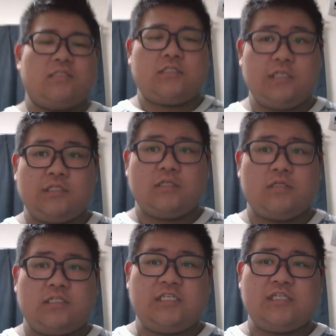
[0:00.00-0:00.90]
ち、
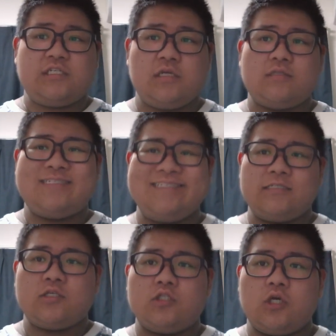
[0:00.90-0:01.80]
ち、
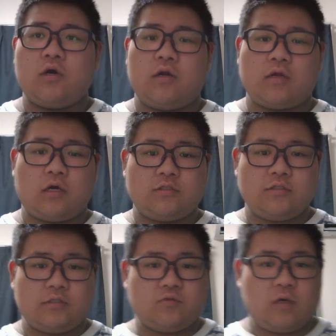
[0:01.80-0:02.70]
ち、じゃあ、あれ、滑
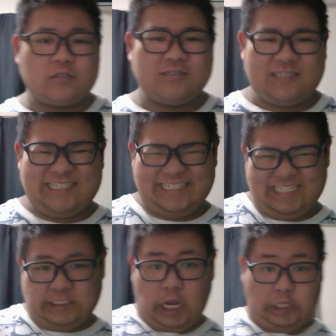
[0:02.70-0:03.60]
舌悪い。
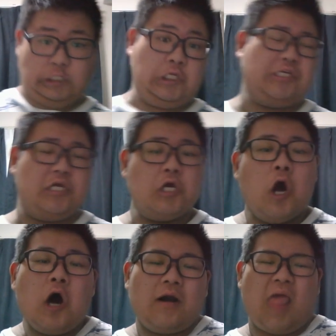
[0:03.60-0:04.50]
小さい、ち、
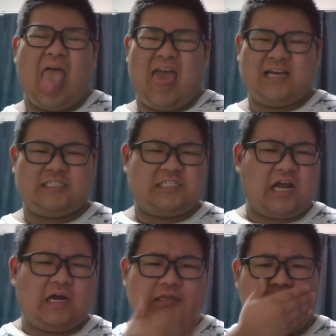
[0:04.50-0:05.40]
あ、舌
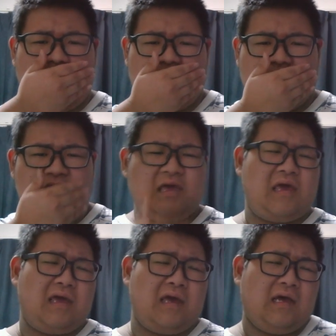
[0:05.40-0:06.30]
噛んだ。
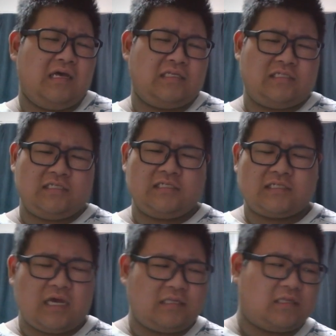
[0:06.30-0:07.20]
ええー、小
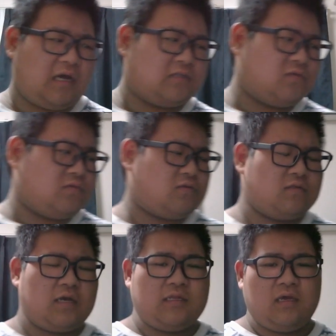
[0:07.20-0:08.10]
さいって発音する
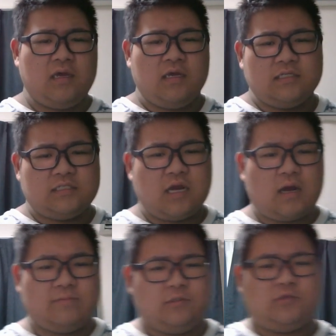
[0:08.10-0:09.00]
だけで、舌
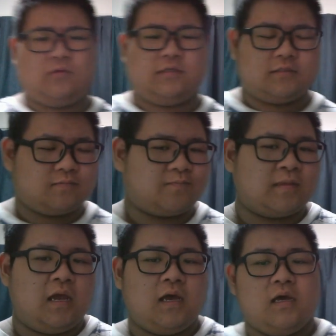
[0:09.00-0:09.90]
噛む人です。
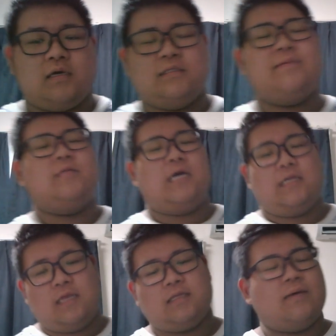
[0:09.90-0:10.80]
デブだか
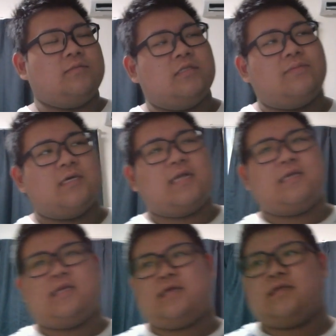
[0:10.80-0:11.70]
らね、多分デブだからい
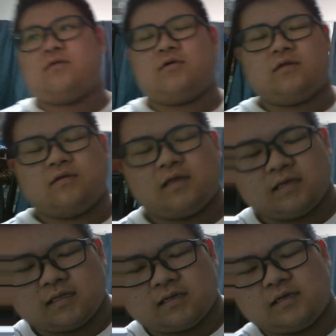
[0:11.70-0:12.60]
けないんだろうけど
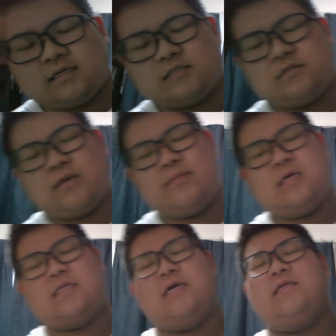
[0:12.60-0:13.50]
ね、痩せるため
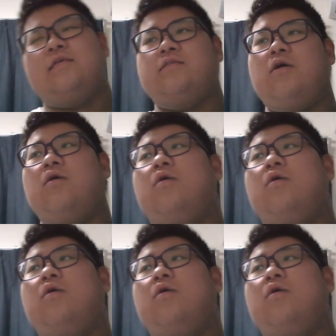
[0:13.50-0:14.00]
は大変ですよ。